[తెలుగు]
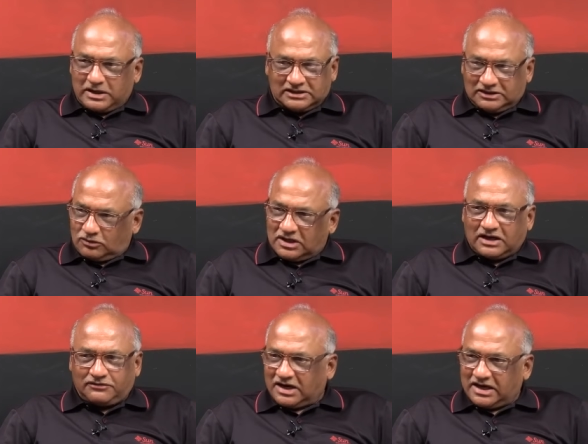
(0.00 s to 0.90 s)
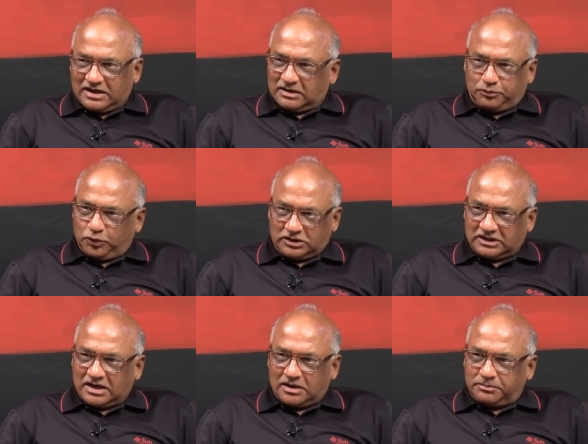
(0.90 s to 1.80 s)
మంత్ కూడా అవల ఆయన
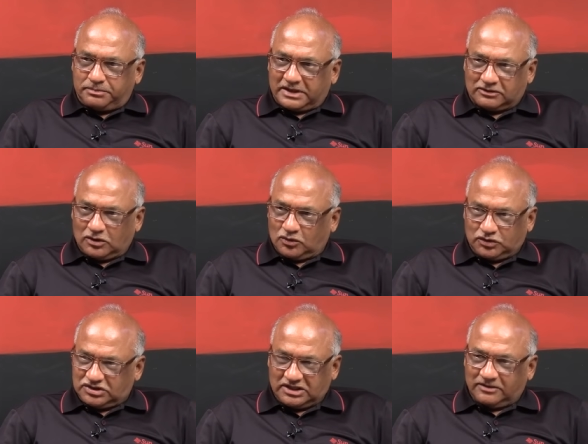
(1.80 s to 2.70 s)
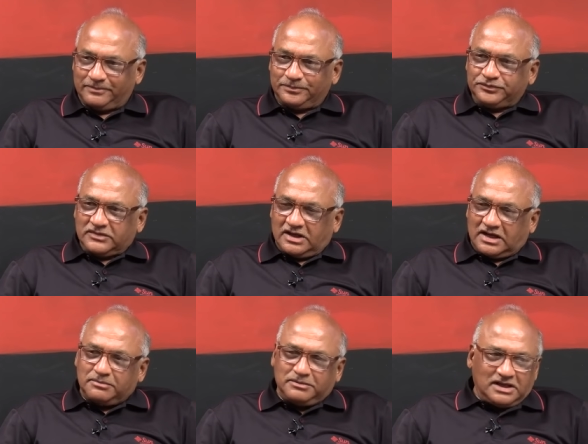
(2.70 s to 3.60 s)
పూర్తిగా పదవిలోకి వచ్చి
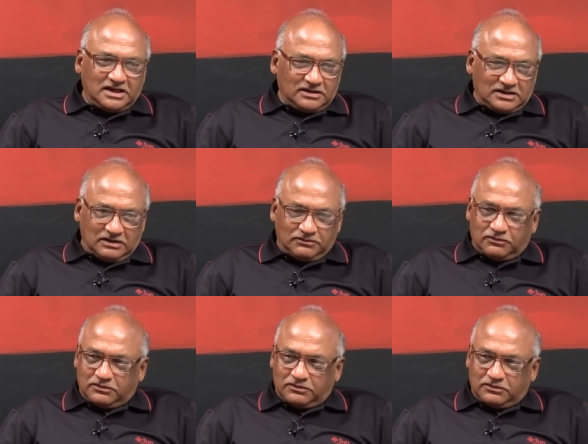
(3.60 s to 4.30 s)
ఇంకా మిగిలిన ఈ